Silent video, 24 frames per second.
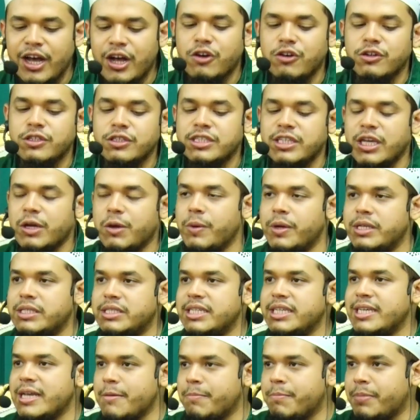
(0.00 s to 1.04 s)

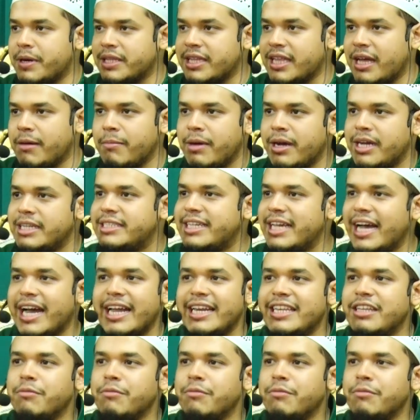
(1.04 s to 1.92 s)
Konsekuensinya pertama, jangan